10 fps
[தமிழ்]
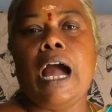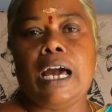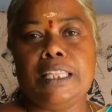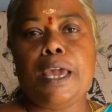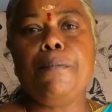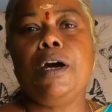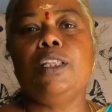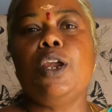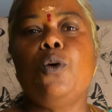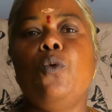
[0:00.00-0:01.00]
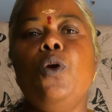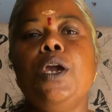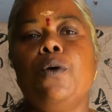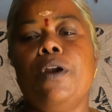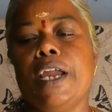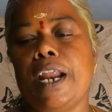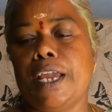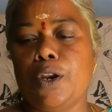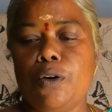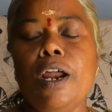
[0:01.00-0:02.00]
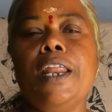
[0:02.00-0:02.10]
அதே மாதிரி கூலிங்கோடு கிடைக்கணும்னா